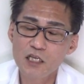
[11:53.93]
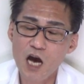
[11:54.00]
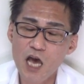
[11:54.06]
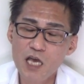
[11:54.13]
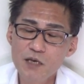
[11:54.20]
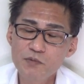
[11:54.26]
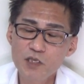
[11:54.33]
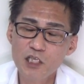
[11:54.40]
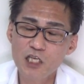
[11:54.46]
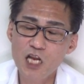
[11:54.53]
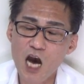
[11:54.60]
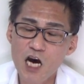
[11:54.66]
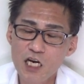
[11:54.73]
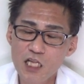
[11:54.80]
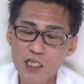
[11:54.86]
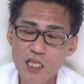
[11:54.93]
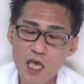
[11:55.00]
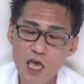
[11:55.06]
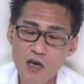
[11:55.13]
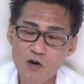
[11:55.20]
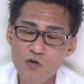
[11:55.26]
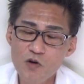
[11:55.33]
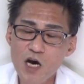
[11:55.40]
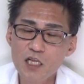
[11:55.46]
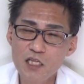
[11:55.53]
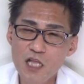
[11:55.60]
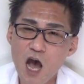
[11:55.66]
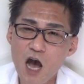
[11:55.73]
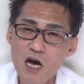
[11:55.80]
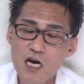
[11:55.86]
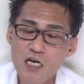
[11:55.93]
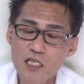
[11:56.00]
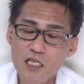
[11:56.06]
外部に流れてこなかった。